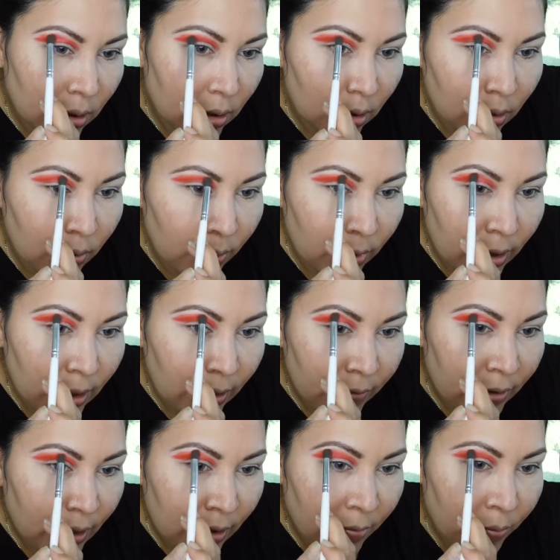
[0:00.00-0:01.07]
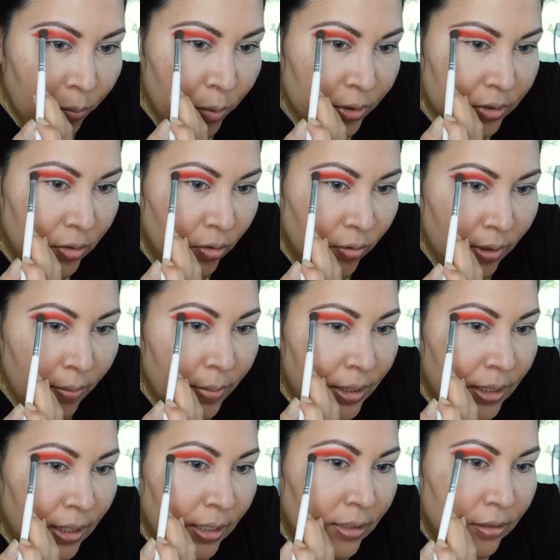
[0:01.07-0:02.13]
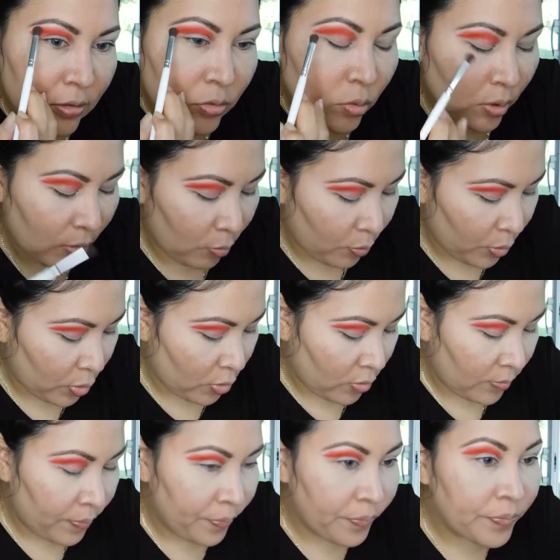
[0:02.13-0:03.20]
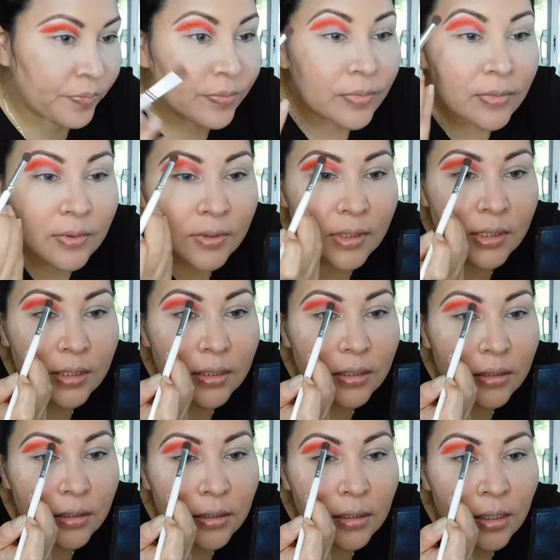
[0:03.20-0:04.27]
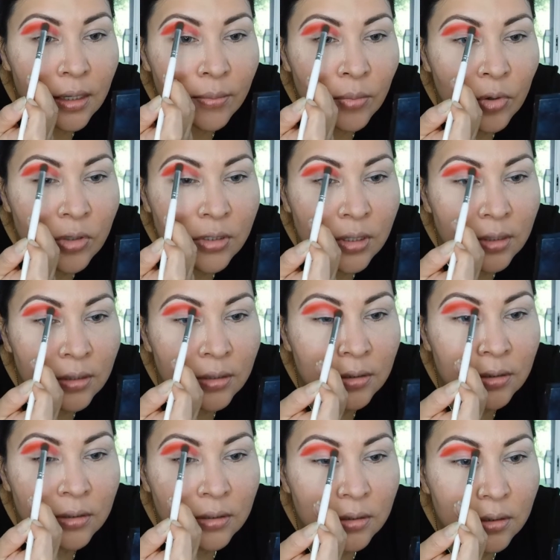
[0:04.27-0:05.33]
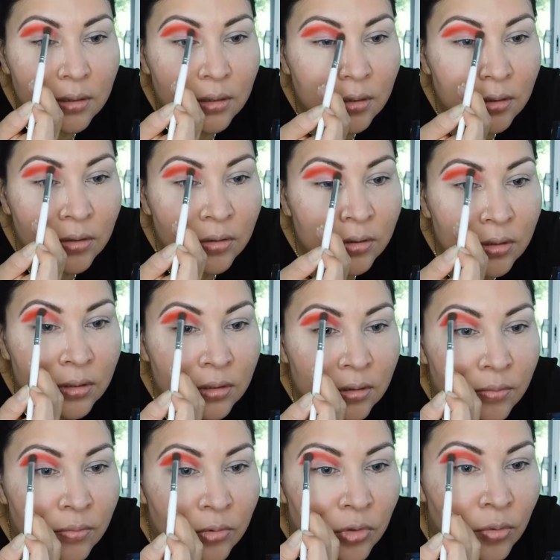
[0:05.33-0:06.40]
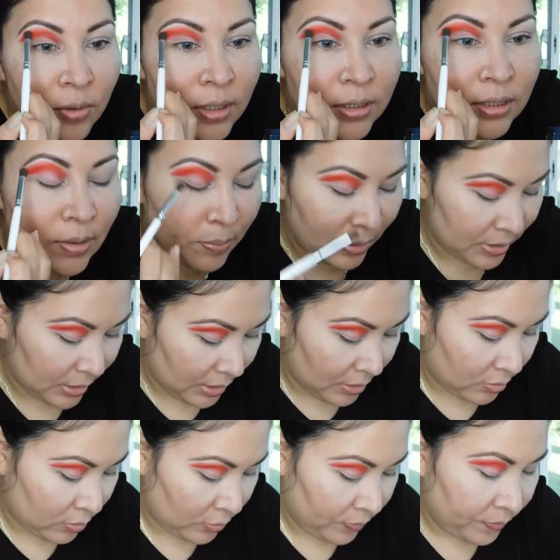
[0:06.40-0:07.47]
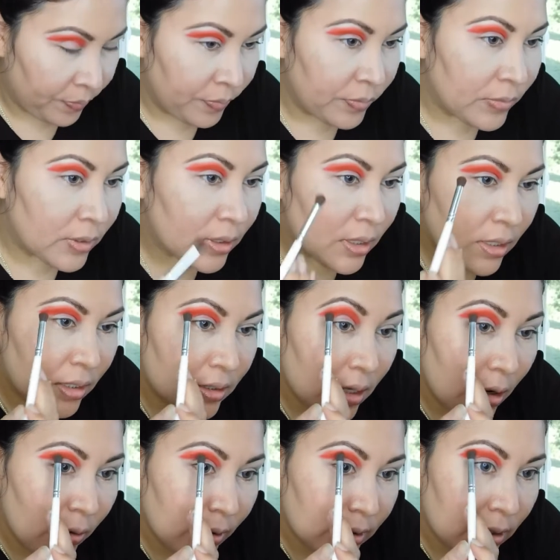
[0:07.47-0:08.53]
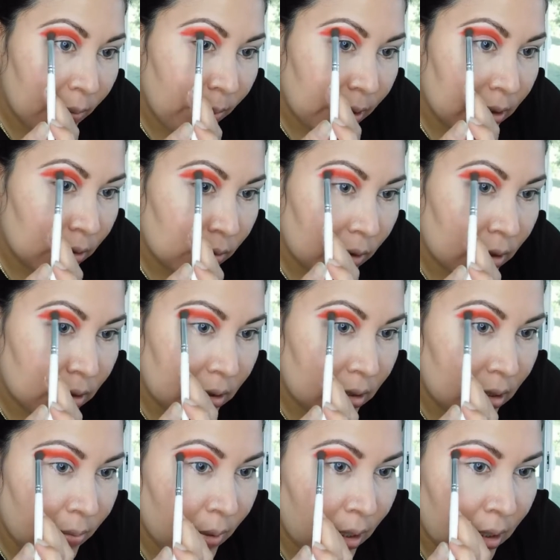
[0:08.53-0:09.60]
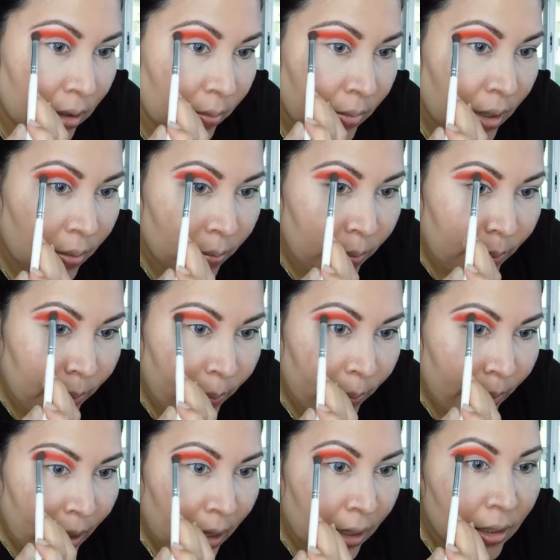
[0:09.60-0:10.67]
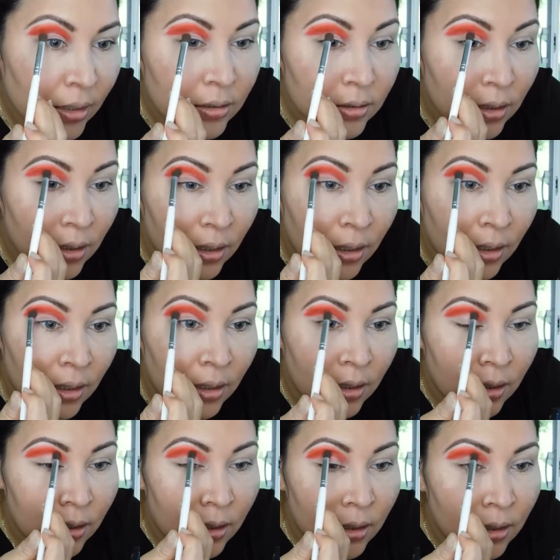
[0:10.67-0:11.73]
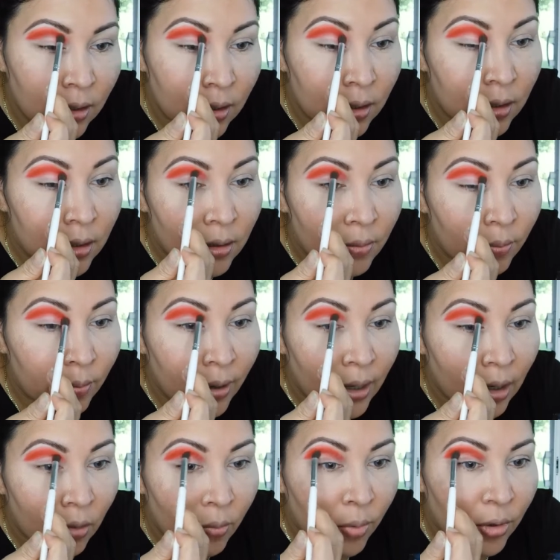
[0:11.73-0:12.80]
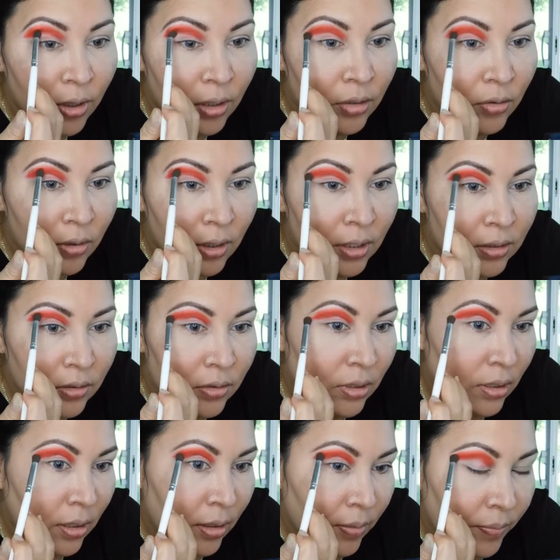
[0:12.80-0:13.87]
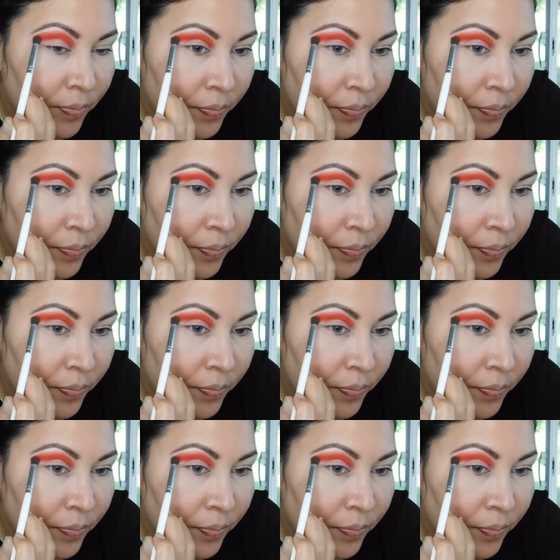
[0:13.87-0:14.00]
como el labial pues obviamente la textura un poco cremosa entonces yo voy a estar pasando y quizás lo voy a estar pasando encima también para que se le vaya un poquito ese